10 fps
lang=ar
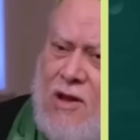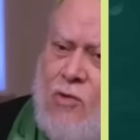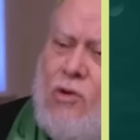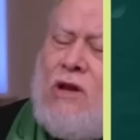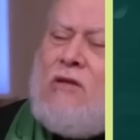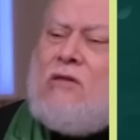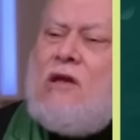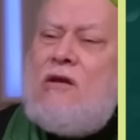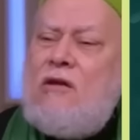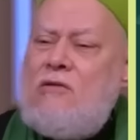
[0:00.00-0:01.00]

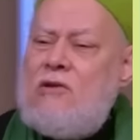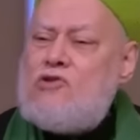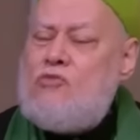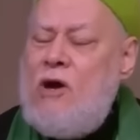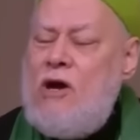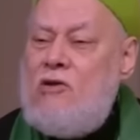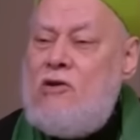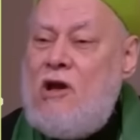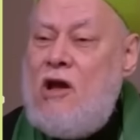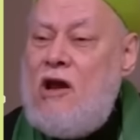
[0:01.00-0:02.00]
ولذلك الله سبحانه
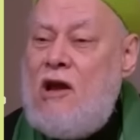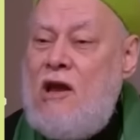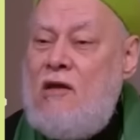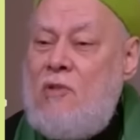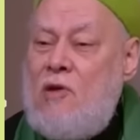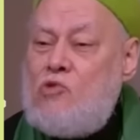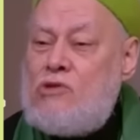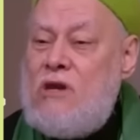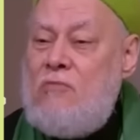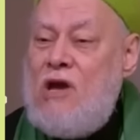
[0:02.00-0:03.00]
وتعالى كلم
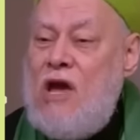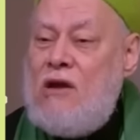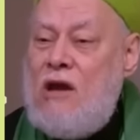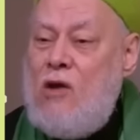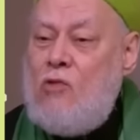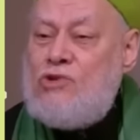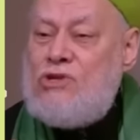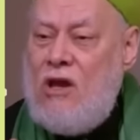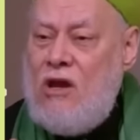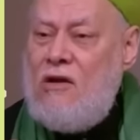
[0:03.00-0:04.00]
موسى بأن
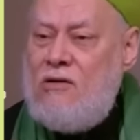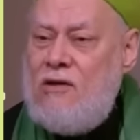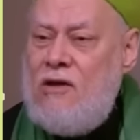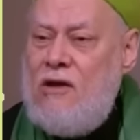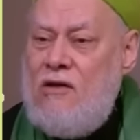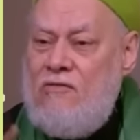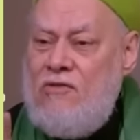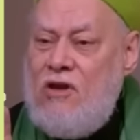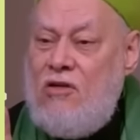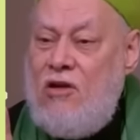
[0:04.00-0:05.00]
أوصل
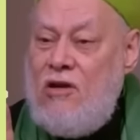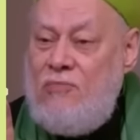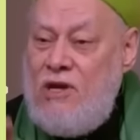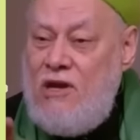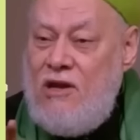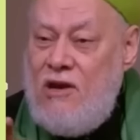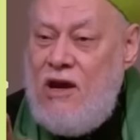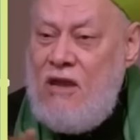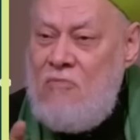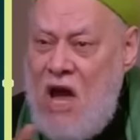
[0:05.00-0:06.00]
في قلبه
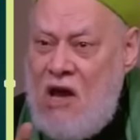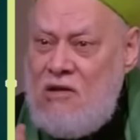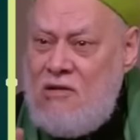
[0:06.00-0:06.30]
المعنى